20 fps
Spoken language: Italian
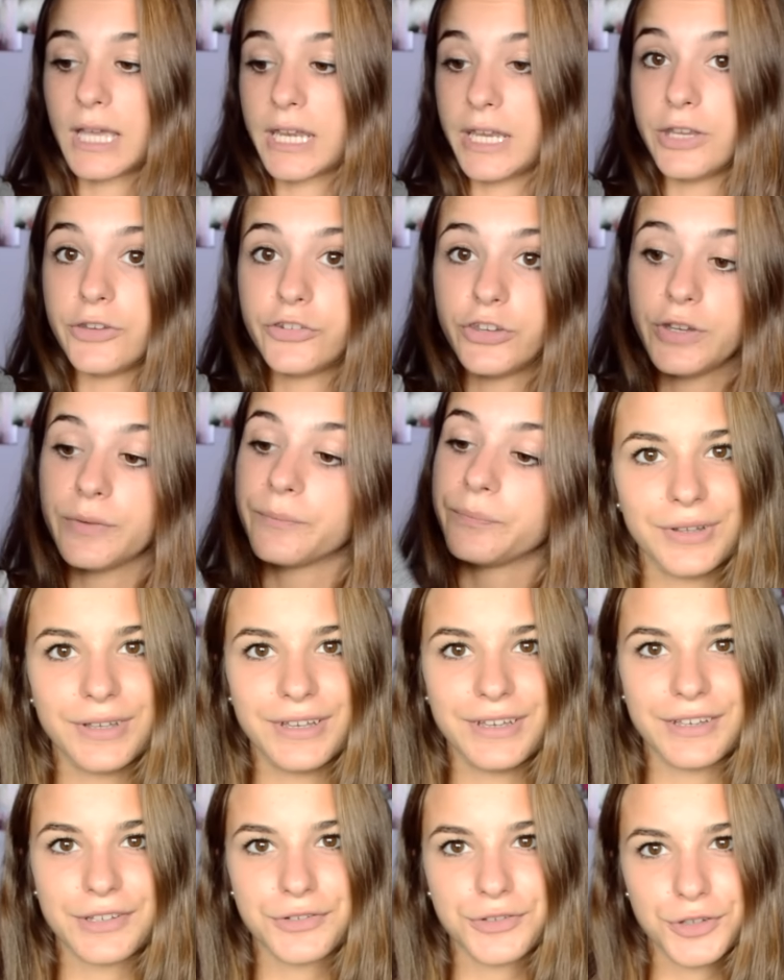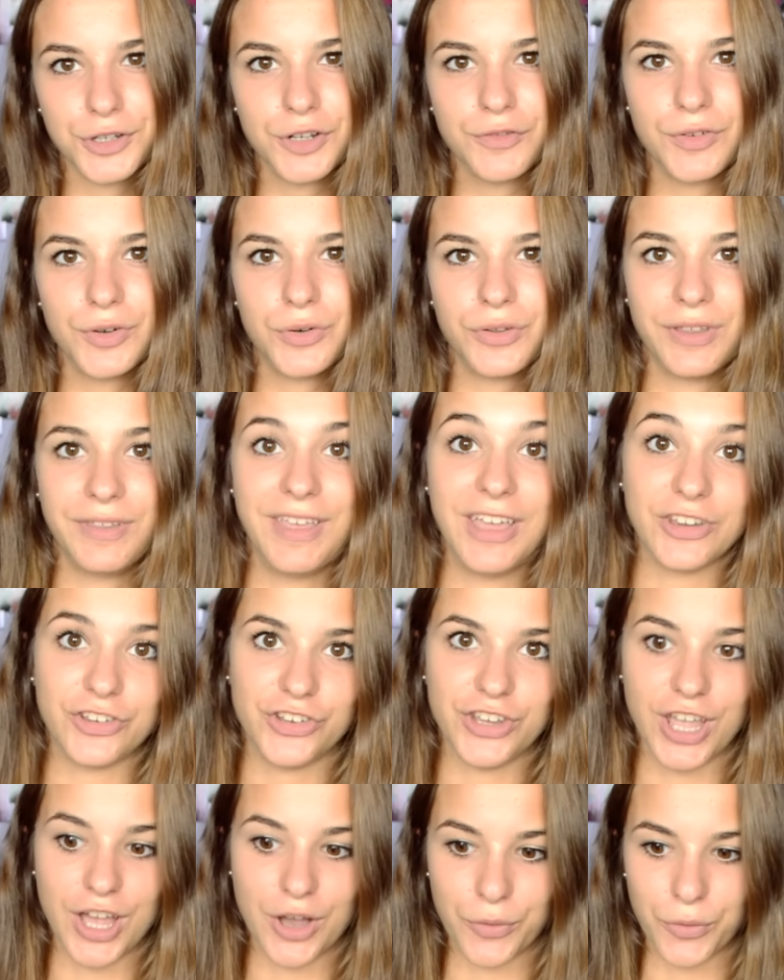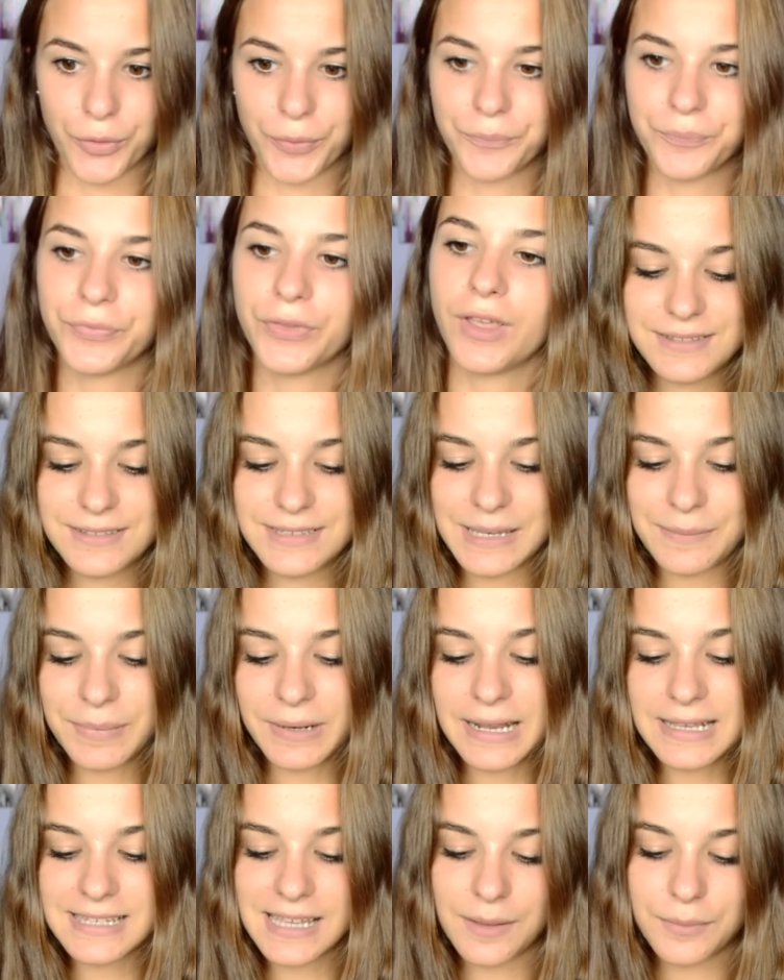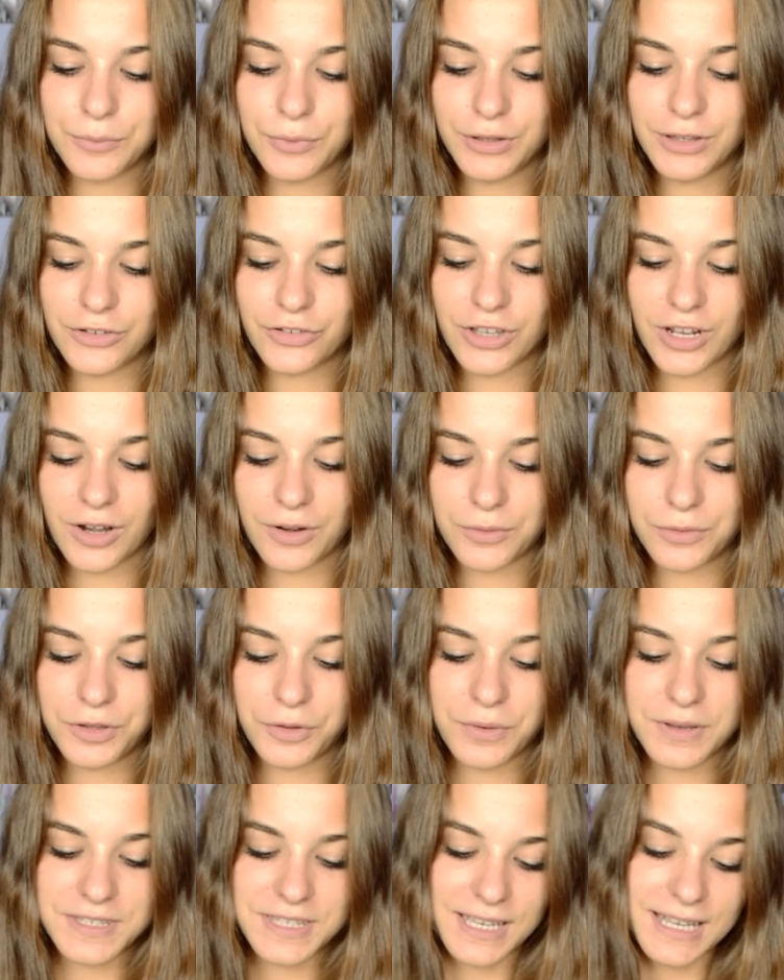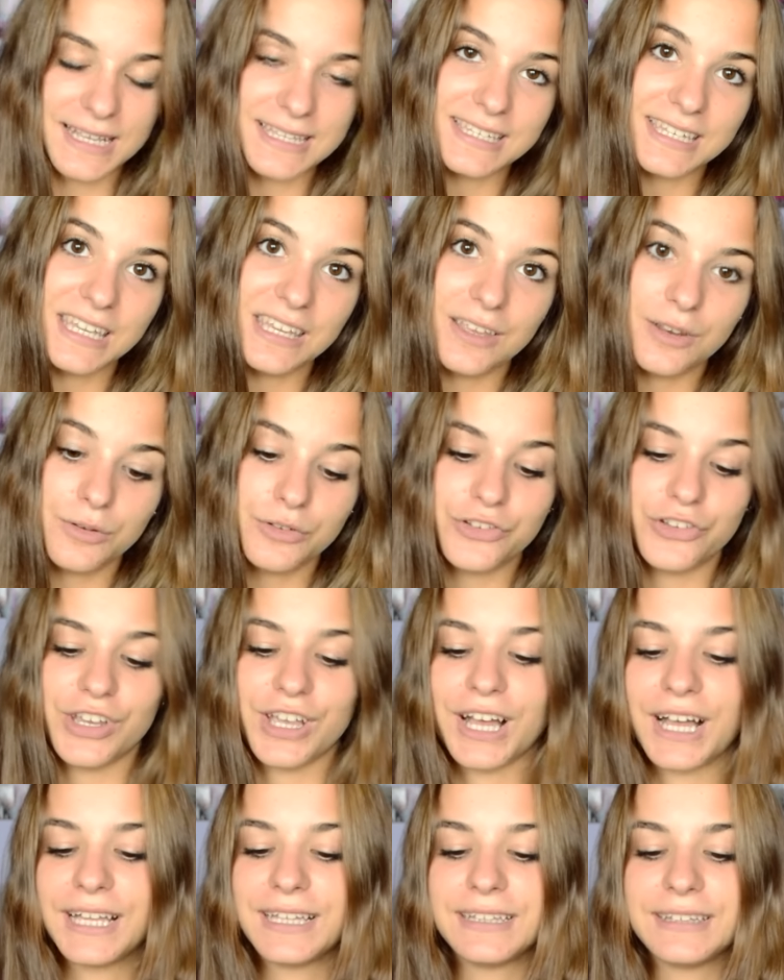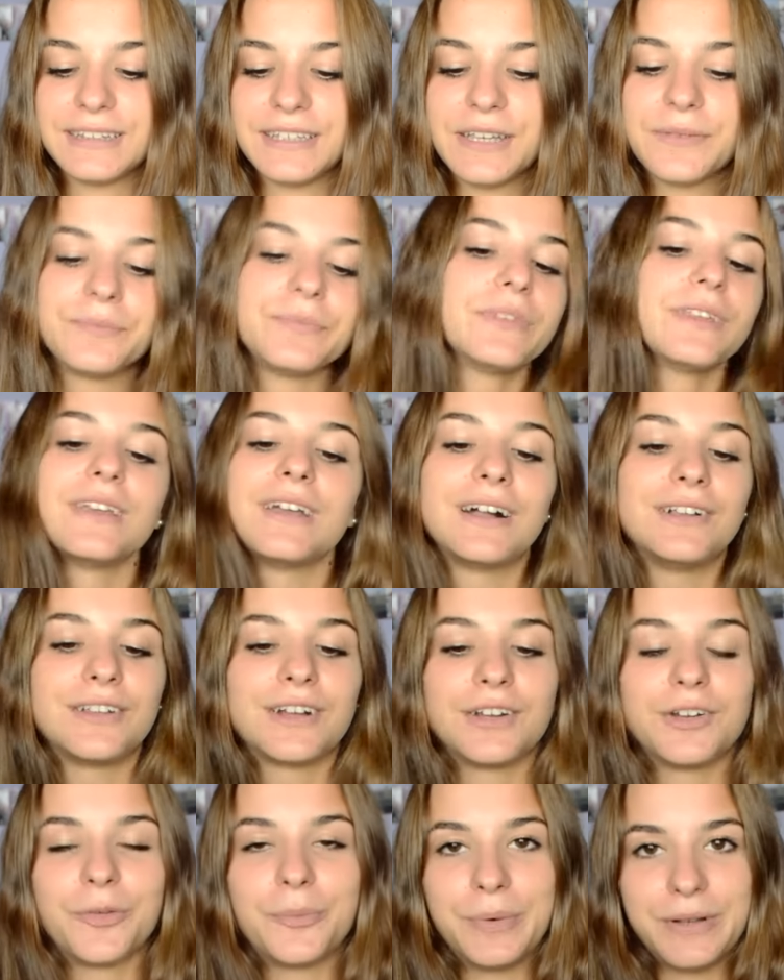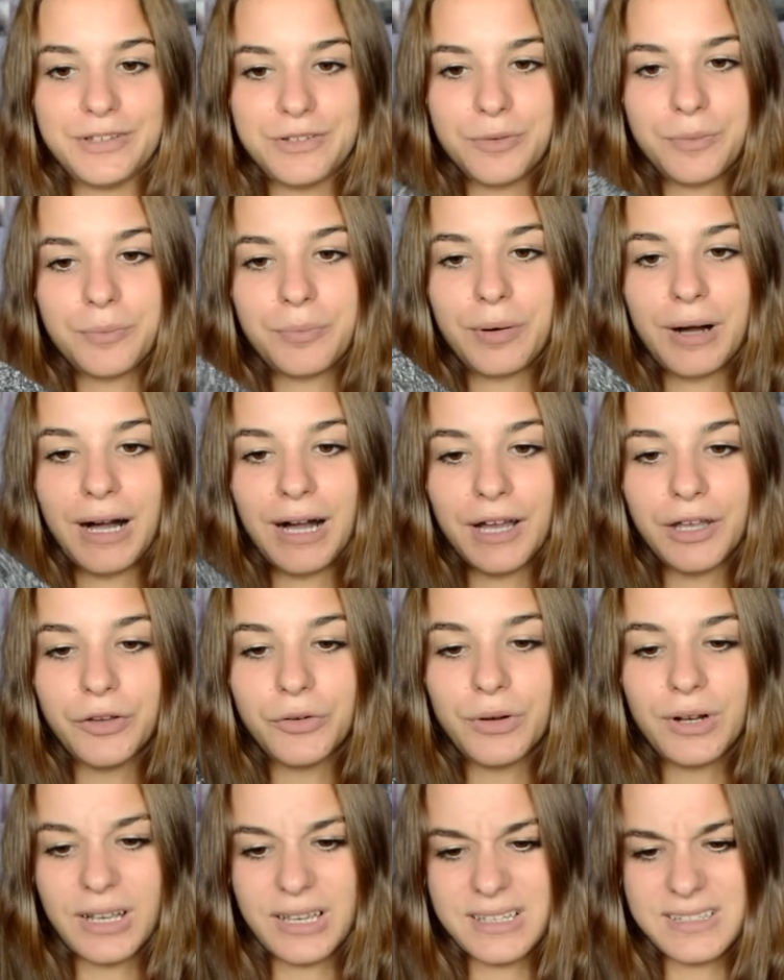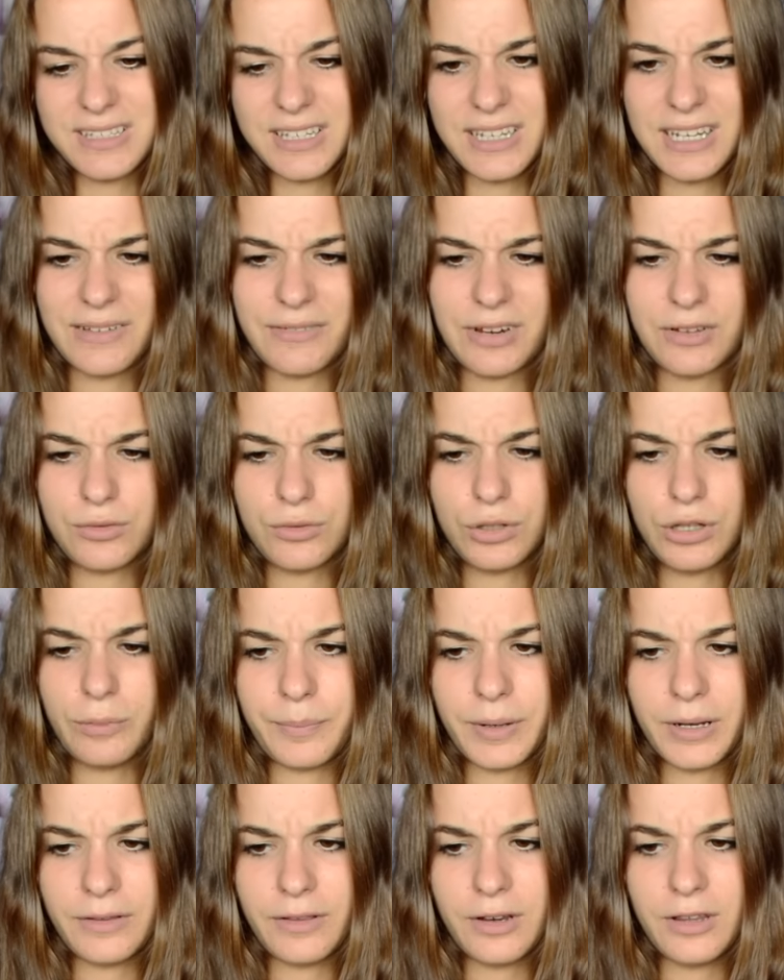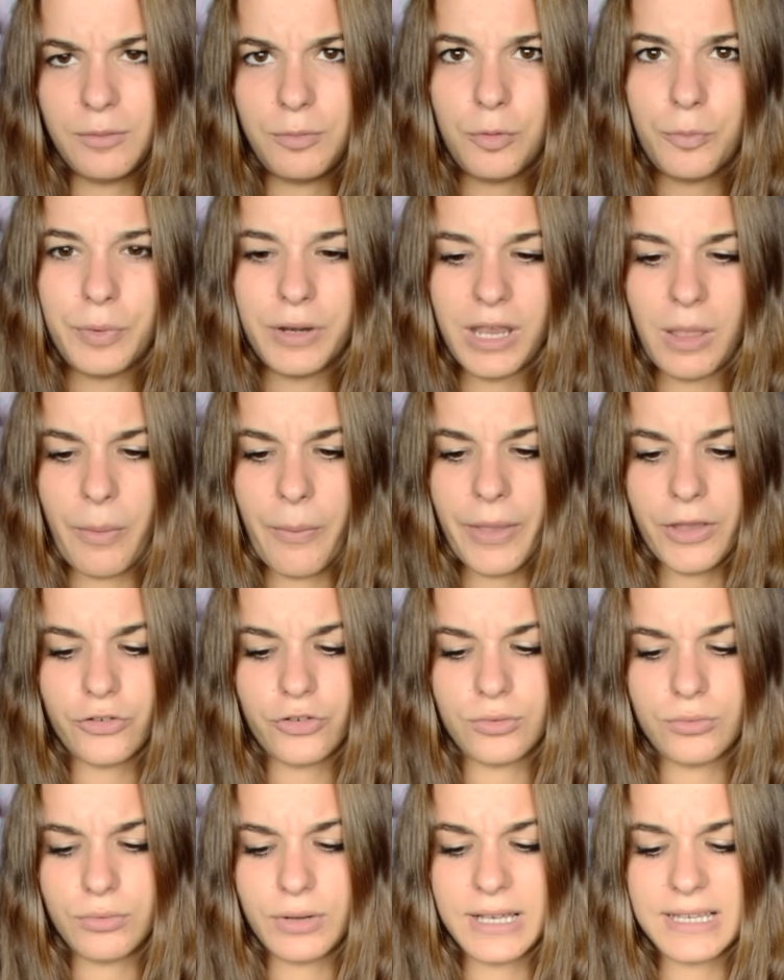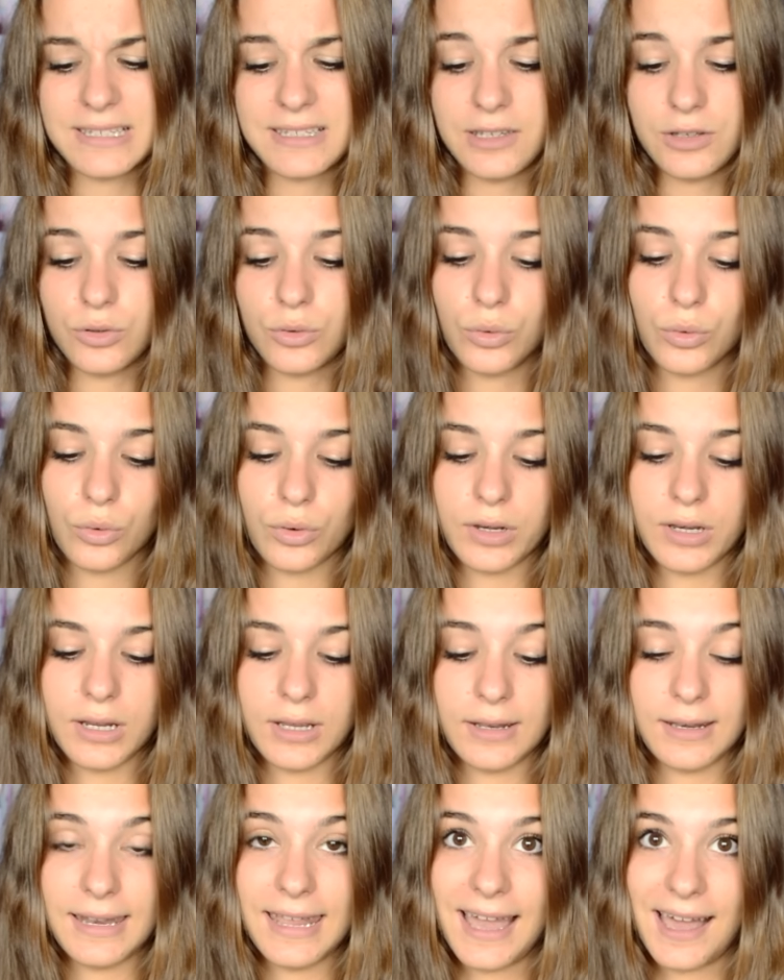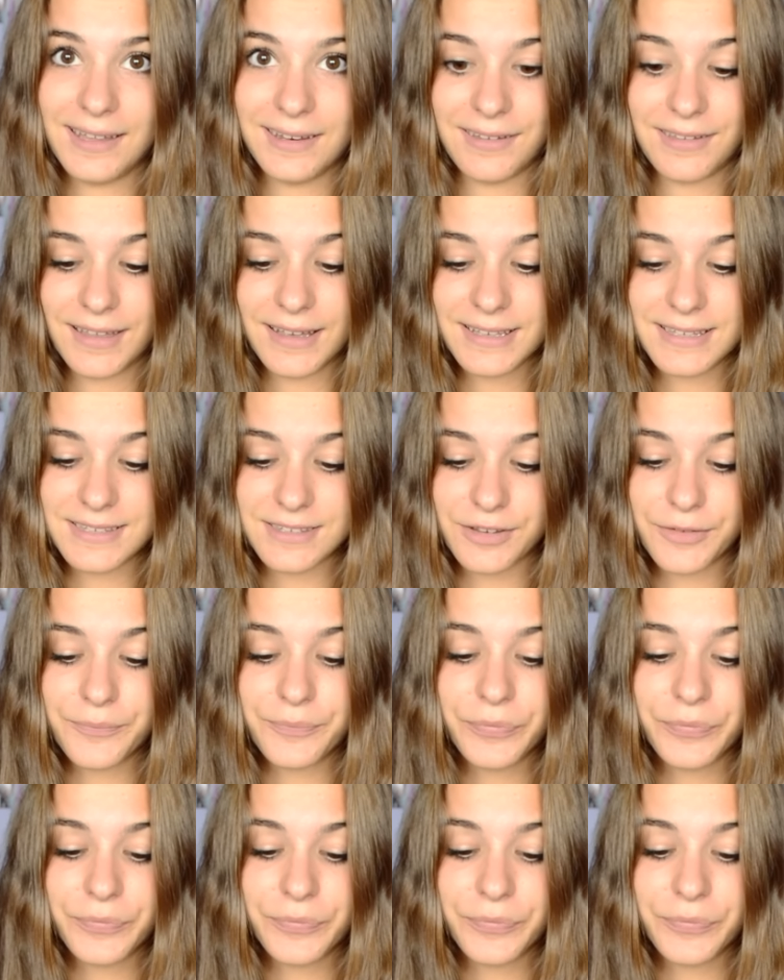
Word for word: grigi e sono venuti 10 euro sempre la Subway c'erano tutti questi calzini luccicanti allora ne ho presi un paio anche se ne avrei voluto prendere di più perché mi piacciono un casino con le Adidas